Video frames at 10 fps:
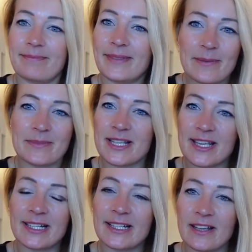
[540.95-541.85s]

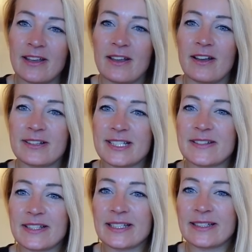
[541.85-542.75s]
nebensächlich. Und
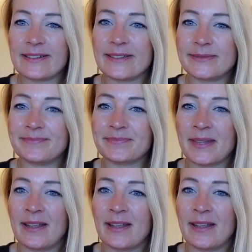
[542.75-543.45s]
deswegen ähm,